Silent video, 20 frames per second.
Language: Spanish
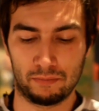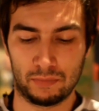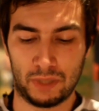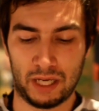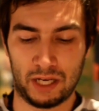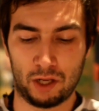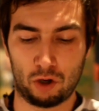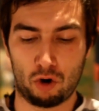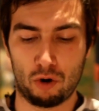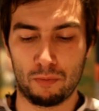
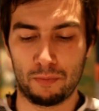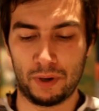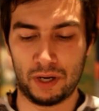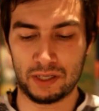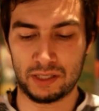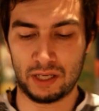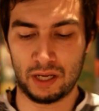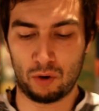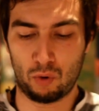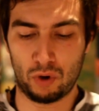que te
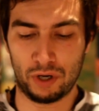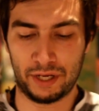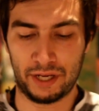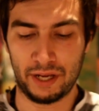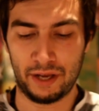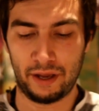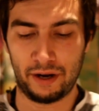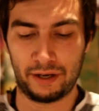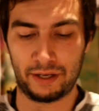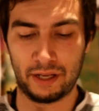compras de
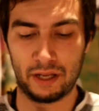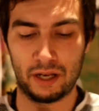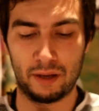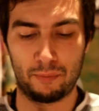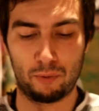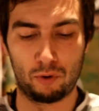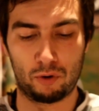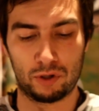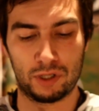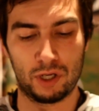cualquier
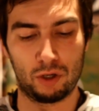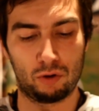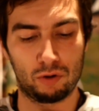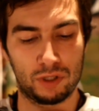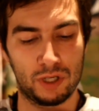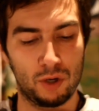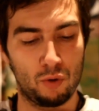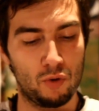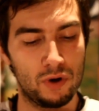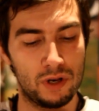tienda por
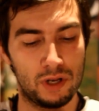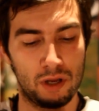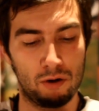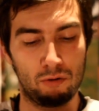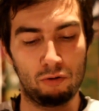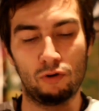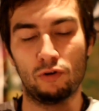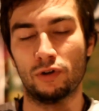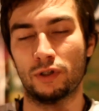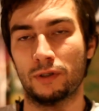150
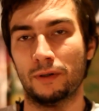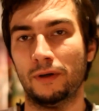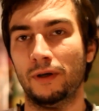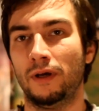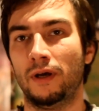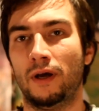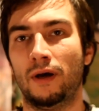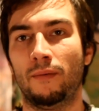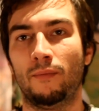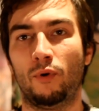euros,
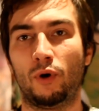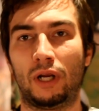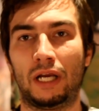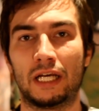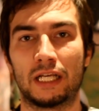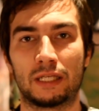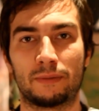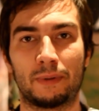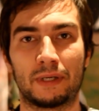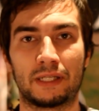
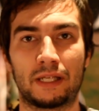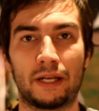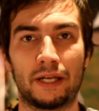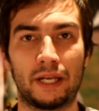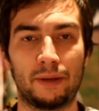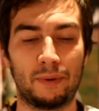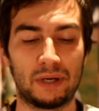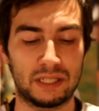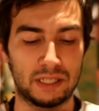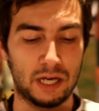porque es
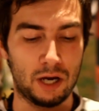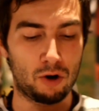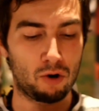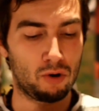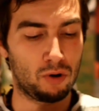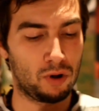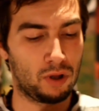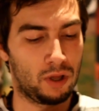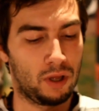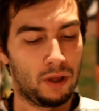bastante más
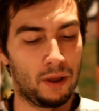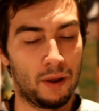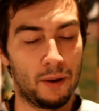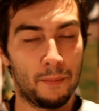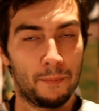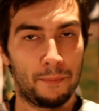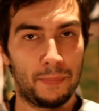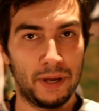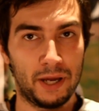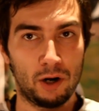caro,
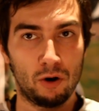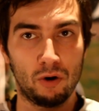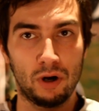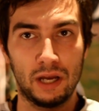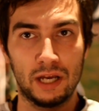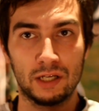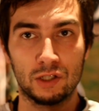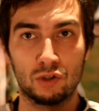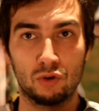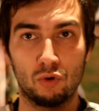pero
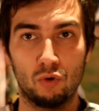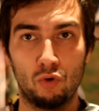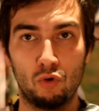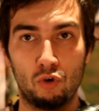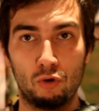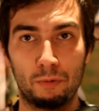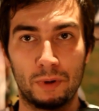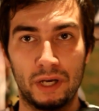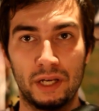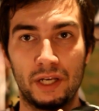es
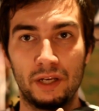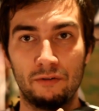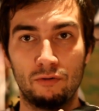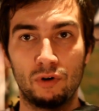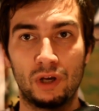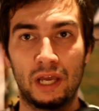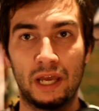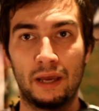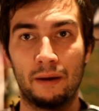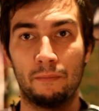un
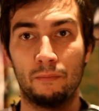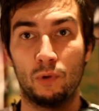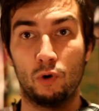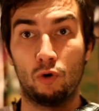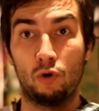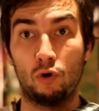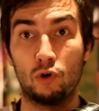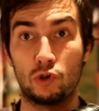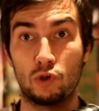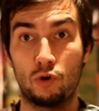objetivo que
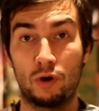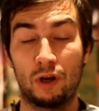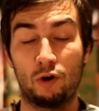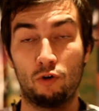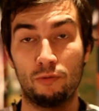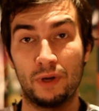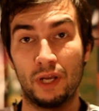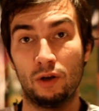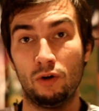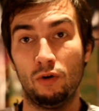os lo
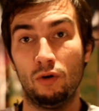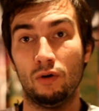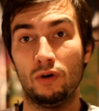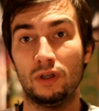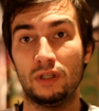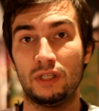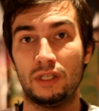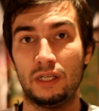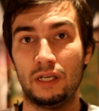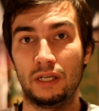recomiendo
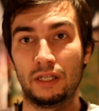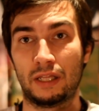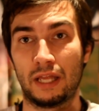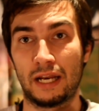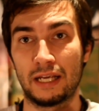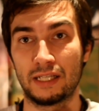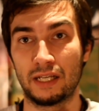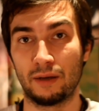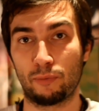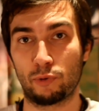si
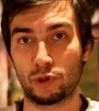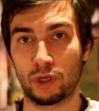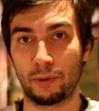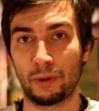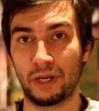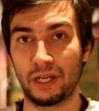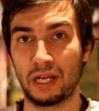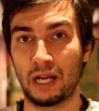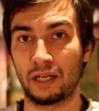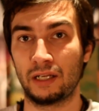tenéis la
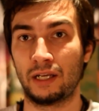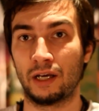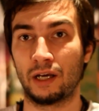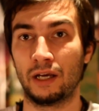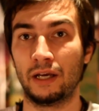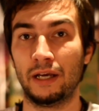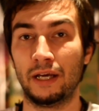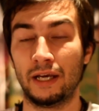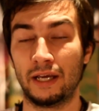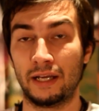posibilidad
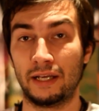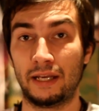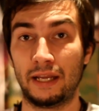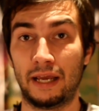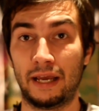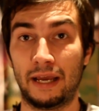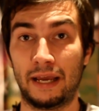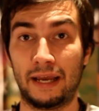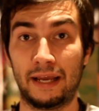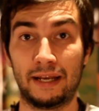de,
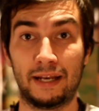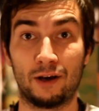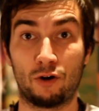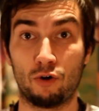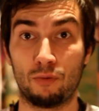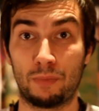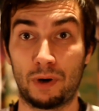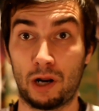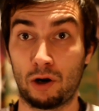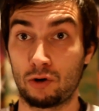de, de
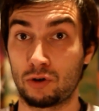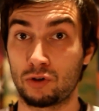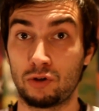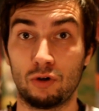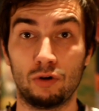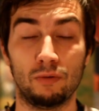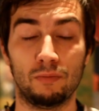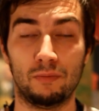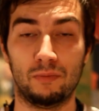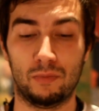
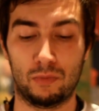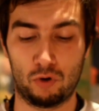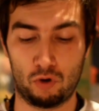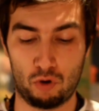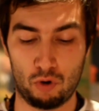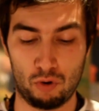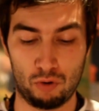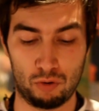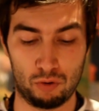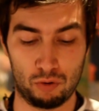compraroslo,
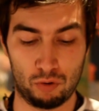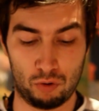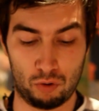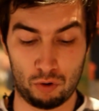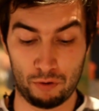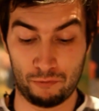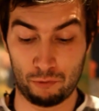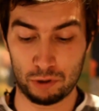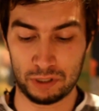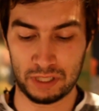con,
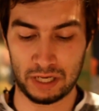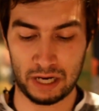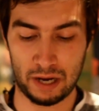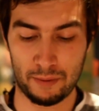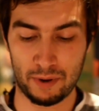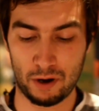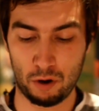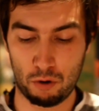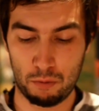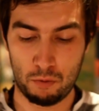vuestra
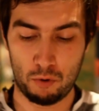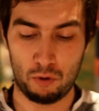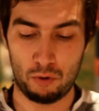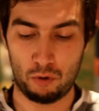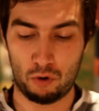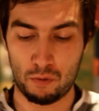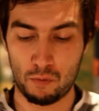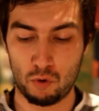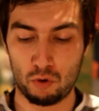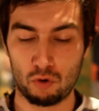cámara como,
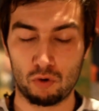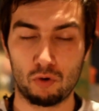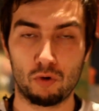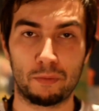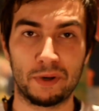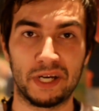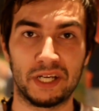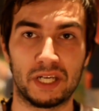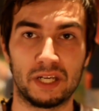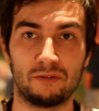un
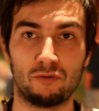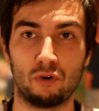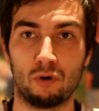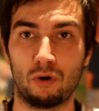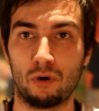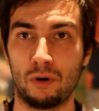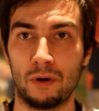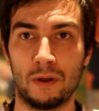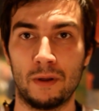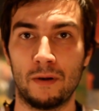
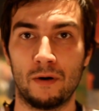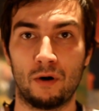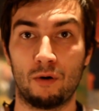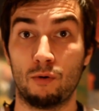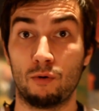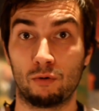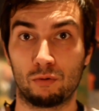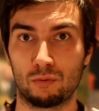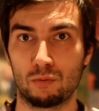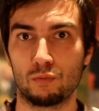objetivo,
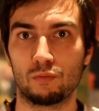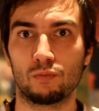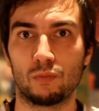como,